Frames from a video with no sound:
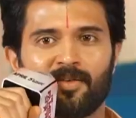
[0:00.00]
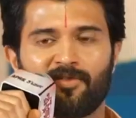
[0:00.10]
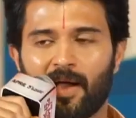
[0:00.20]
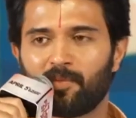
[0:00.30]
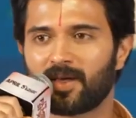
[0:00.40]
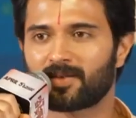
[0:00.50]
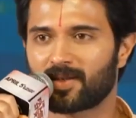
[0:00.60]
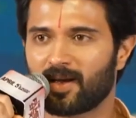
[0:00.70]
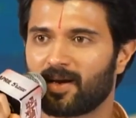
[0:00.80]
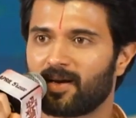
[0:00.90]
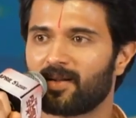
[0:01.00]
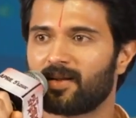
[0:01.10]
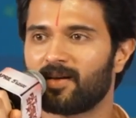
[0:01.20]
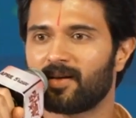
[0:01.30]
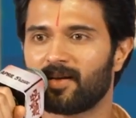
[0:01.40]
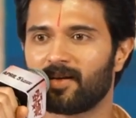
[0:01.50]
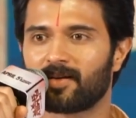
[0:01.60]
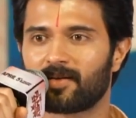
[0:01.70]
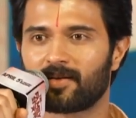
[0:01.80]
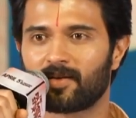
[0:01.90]
ఫ్యామిలీ స్టార్ అనేది
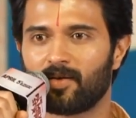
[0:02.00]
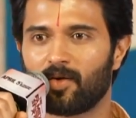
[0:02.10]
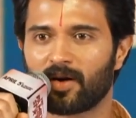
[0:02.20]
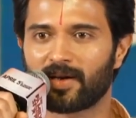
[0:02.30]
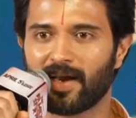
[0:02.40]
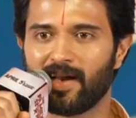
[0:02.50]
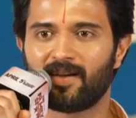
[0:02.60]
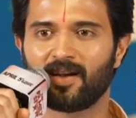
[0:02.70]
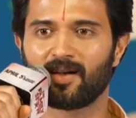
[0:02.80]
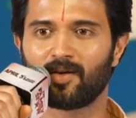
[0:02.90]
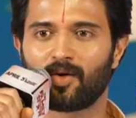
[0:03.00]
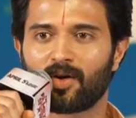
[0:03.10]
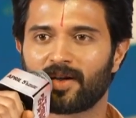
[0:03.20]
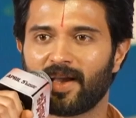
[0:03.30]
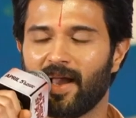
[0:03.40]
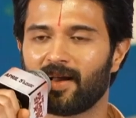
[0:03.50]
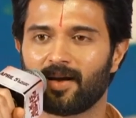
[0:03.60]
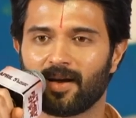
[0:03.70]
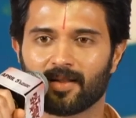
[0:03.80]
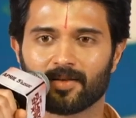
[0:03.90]
ఒక టైటిల్ ఒక ట్యాగ్
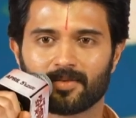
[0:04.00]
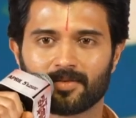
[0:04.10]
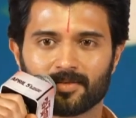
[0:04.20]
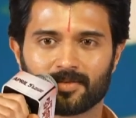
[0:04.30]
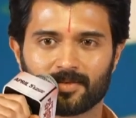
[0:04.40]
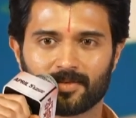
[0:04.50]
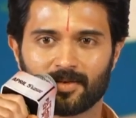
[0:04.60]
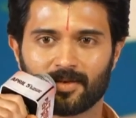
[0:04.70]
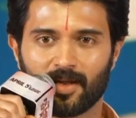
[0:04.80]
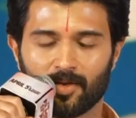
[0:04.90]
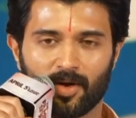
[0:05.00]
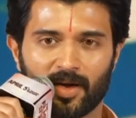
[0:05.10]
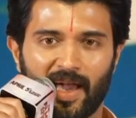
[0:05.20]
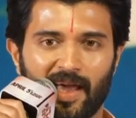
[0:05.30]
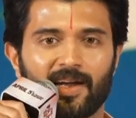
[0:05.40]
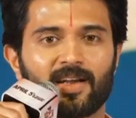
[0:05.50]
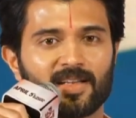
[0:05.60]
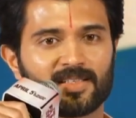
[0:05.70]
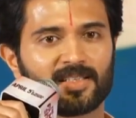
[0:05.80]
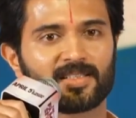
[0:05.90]
కాదు అదొక
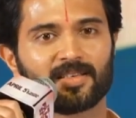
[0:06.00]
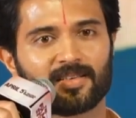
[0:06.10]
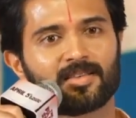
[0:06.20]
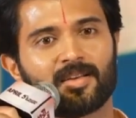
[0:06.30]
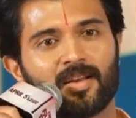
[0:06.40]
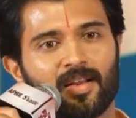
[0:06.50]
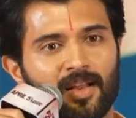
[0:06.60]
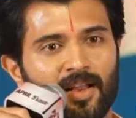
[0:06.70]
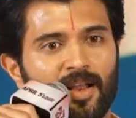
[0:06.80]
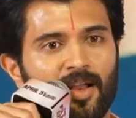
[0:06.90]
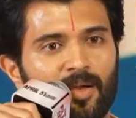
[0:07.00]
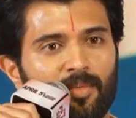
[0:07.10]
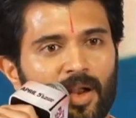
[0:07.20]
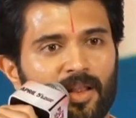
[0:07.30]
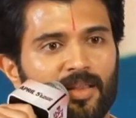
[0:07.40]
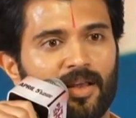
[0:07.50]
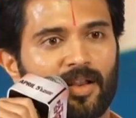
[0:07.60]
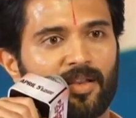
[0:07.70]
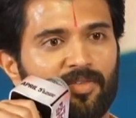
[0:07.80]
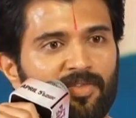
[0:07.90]
క్యారెక్టరైజేషన్
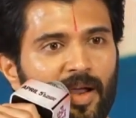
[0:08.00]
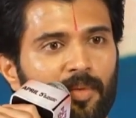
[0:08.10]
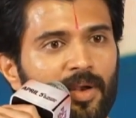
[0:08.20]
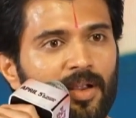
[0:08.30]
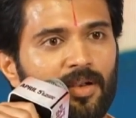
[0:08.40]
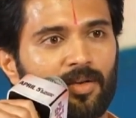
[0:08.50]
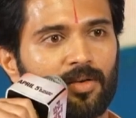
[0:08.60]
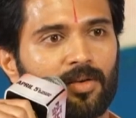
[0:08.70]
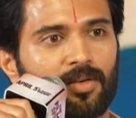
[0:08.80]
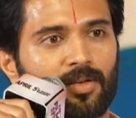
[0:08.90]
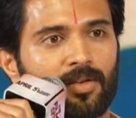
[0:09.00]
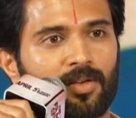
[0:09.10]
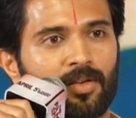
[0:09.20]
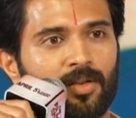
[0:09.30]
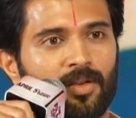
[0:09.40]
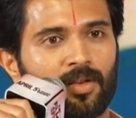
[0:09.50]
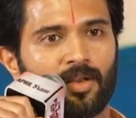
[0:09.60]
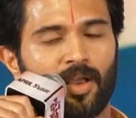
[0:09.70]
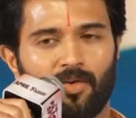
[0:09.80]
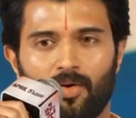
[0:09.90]
మనందరి ఫ్యామిలీలో
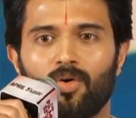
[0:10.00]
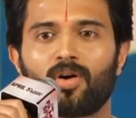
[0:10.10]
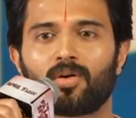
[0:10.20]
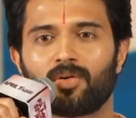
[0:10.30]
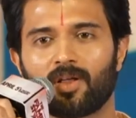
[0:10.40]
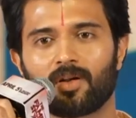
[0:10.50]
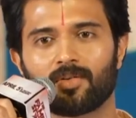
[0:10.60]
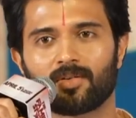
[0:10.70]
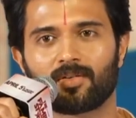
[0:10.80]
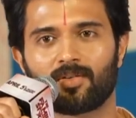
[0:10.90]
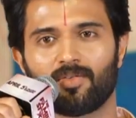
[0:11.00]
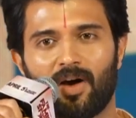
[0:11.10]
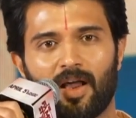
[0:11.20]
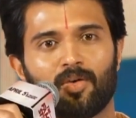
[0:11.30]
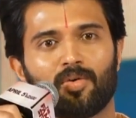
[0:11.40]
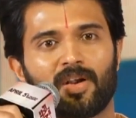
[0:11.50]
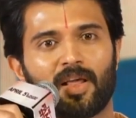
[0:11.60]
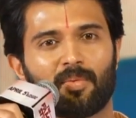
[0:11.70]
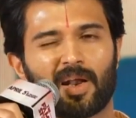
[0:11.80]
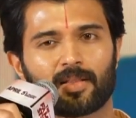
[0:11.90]
ఎవరో ఒకరు ఉంటారు వాళ్ళు
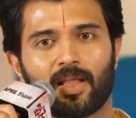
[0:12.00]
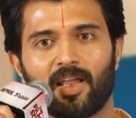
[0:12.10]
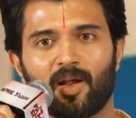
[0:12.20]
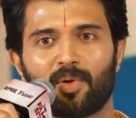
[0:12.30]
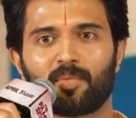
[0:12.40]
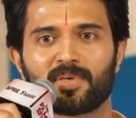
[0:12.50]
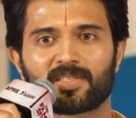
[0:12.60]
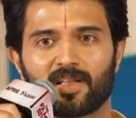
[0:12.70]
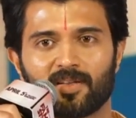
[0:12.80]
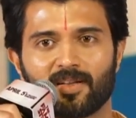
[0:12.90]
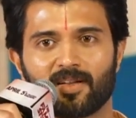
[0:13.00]
ఉంటే మనకు ధైర్యం అనిపిస్తుంది